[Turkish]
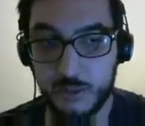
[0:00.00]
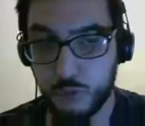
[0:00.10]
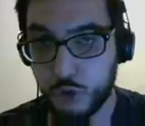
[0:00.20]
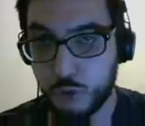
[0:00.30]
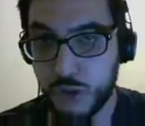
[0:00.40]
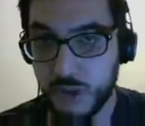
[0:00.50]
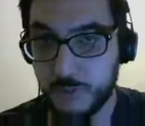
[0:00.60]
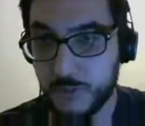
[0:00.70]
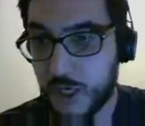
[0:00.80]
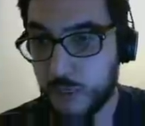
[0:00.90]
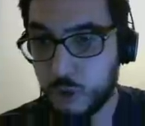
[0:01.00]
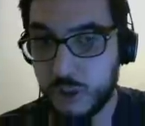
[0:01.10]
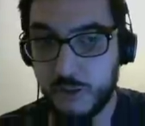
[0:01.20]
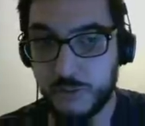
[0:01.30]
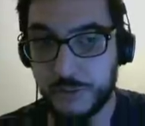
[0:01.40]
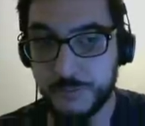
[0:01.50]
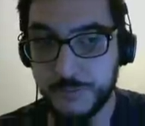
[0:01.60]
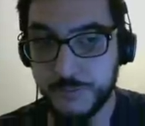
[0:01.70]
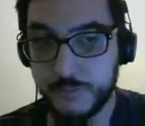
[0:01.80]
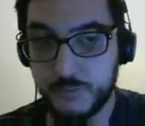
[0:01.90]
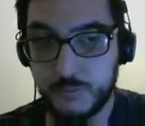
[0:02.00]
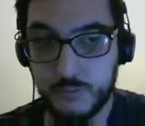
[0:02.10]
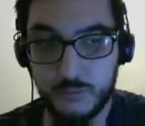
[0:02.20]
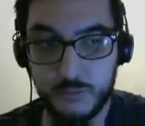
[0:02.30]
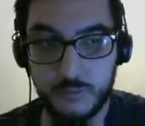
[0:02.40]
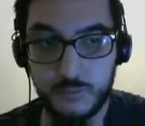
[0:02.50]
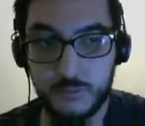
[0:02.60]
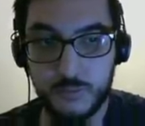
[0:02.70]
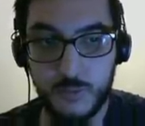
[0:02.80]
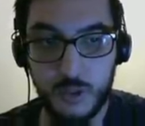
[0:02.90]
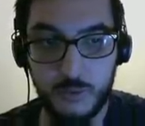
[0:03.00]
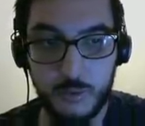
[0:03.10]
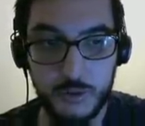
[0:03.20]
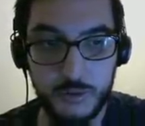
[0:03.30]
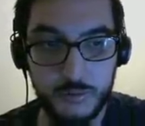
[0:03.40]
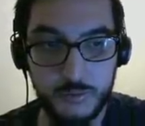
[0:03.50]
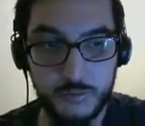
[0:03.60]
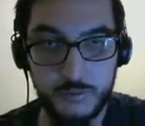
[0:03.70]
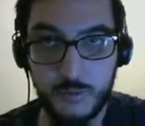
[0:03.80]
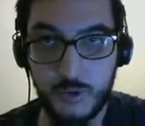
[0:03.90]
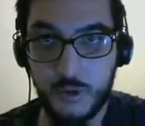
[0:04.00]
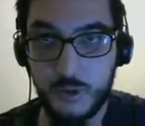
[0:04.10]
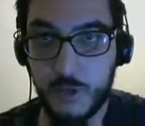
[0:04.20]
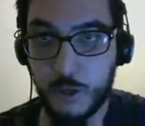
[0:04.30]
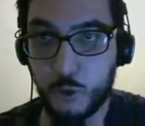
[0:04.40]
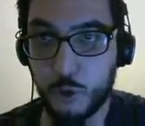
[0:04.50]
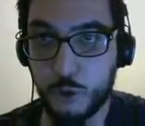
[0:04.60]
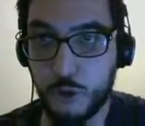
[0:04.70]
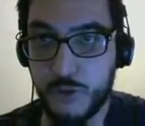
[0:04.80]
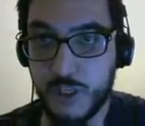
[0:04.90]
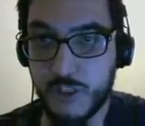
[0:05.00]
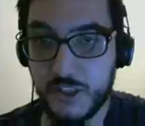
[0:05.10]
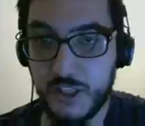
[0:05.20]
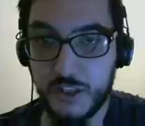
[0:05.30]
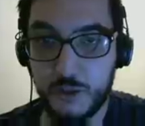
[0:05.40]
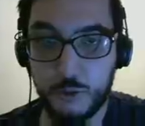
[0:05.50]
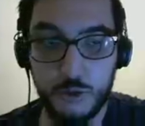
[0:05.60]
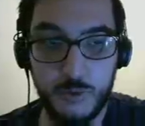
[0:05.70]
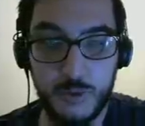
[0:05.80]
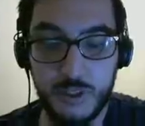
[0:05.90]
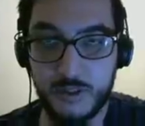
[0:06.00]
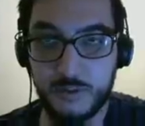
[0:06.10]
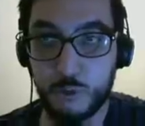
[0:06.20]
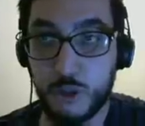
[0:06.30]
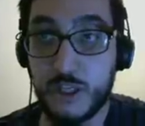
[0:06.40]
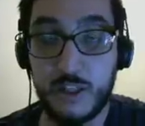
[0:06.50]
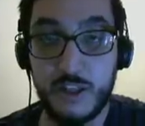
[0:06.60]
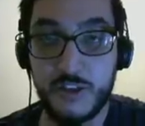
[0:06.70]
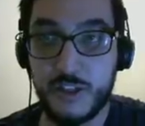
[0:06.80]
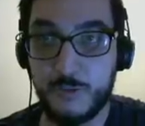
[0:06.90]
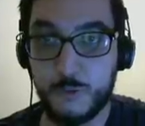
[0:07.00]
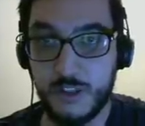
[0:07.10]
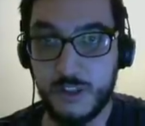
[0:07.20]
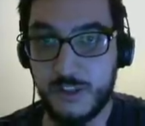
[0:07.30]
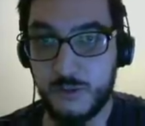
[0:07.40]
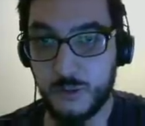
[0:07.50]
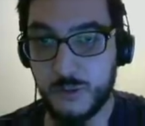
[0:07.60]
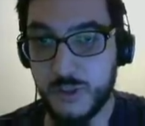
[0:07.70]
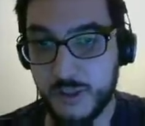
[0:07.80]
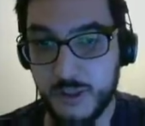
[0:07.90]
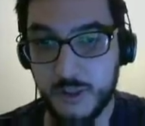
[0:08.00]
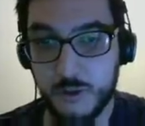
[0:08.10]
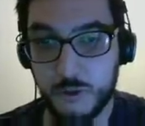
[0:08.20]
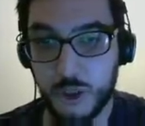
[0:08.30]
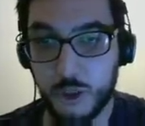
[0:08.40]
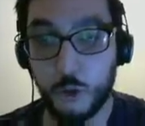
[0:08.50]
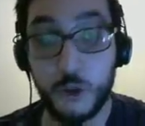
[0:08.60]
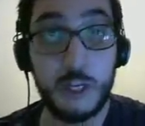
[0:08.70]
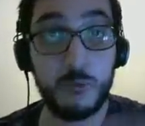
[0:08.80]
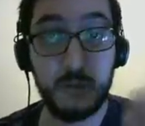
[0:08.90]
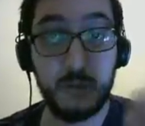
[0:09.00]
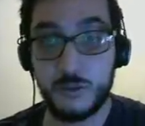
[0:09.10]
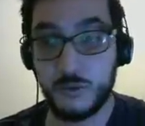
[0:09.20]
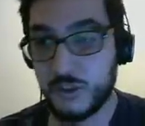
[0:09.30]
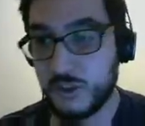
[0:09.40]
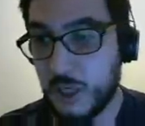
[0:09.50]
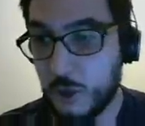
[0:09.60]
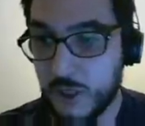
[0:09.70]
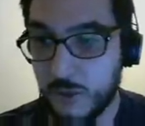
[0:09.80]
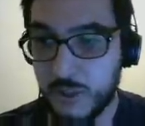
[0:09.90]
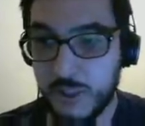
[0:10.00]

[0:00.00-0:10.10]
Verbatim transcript: Potumu satıp armor alayım mı? Evet evet. Tamamdır. Ben koridora birazcık geç gidiyorum ama burada arkadaşlar affola dediğim gibi. Şu an öğrenmek bizim için daha önemli.